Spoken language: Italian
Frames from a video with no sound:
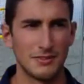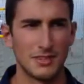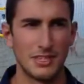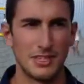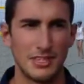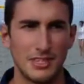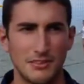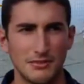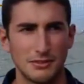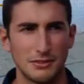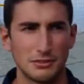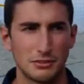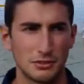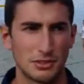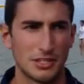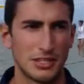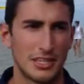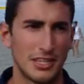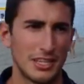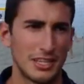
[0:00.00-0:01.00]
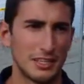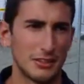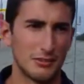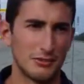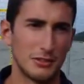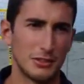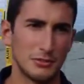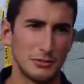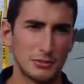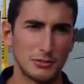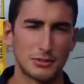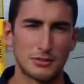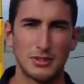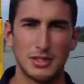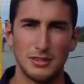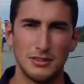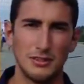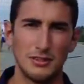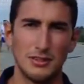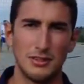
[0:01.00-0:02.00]
eh, visto che ero venuto
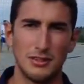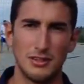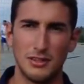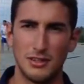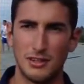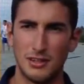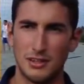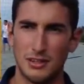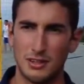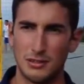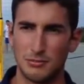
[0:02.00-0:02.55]
quando